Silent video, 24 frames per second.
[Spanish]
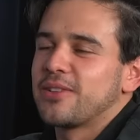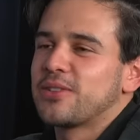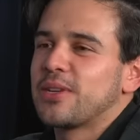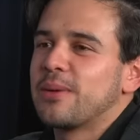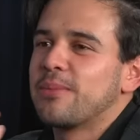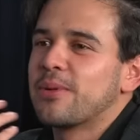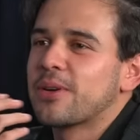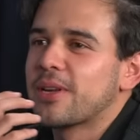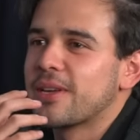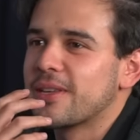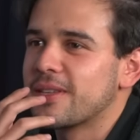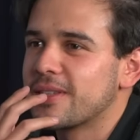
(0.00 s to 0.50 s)

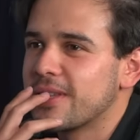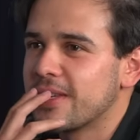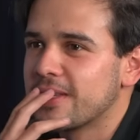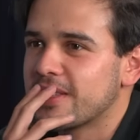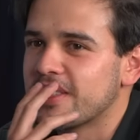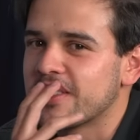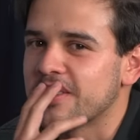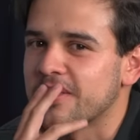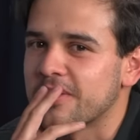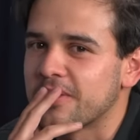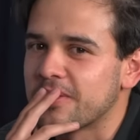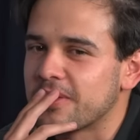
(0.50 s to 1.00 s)
sea, porque
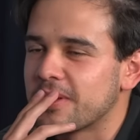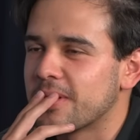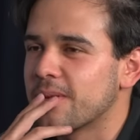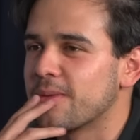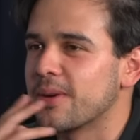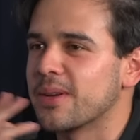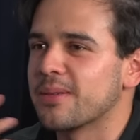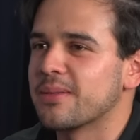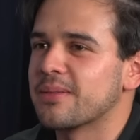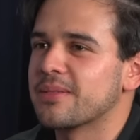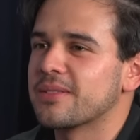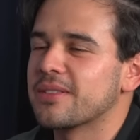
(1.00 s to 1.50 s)
dices, oye,
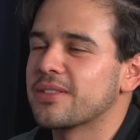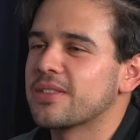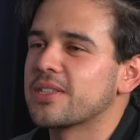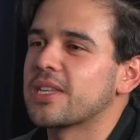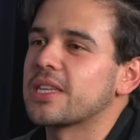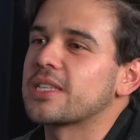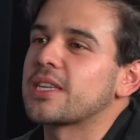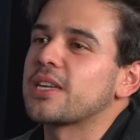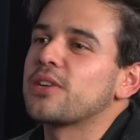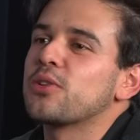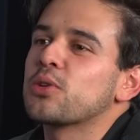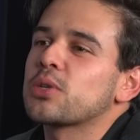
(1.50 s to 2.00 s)
güey, o
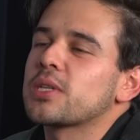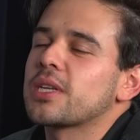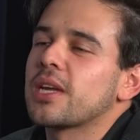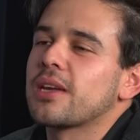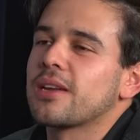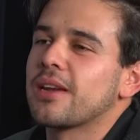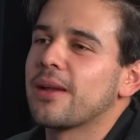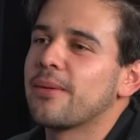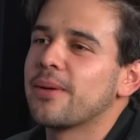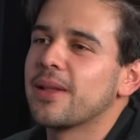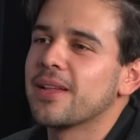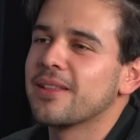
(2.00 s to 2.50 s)
sea, es que no
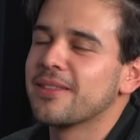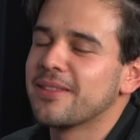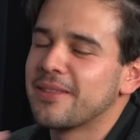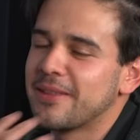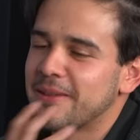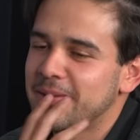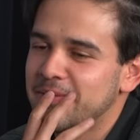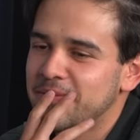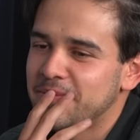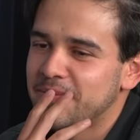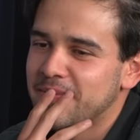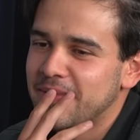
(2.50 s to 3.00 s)
sé, la verdad,
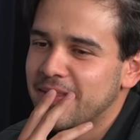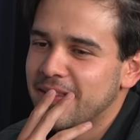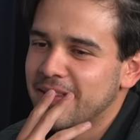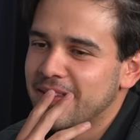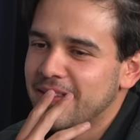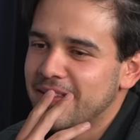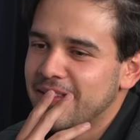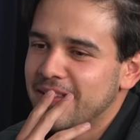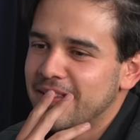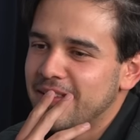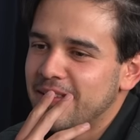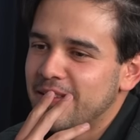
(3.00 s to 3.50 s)

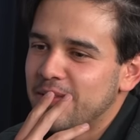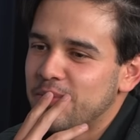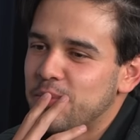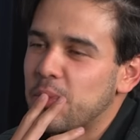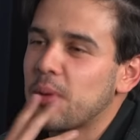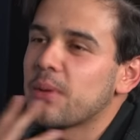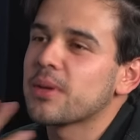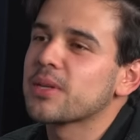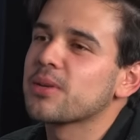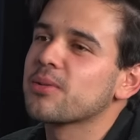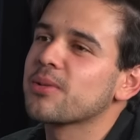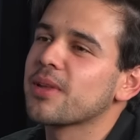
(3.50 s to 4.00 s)

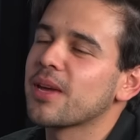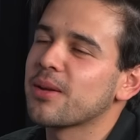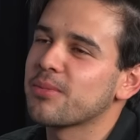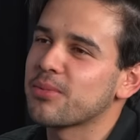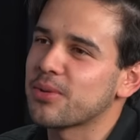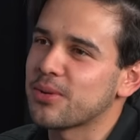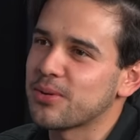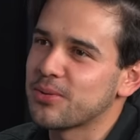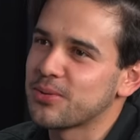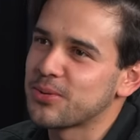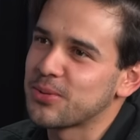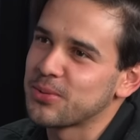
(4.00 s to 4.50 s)
me vas a odiar
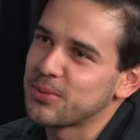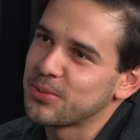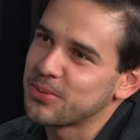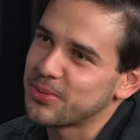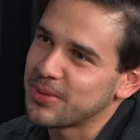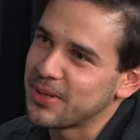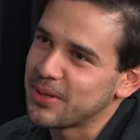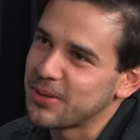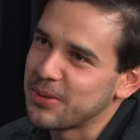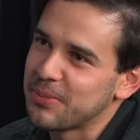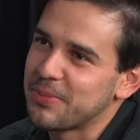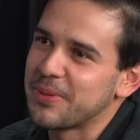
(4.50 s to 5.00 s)
porque no estoy
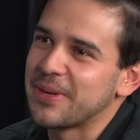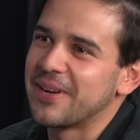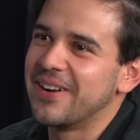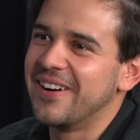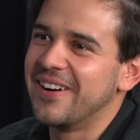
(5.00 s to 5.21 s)
suscrito, pero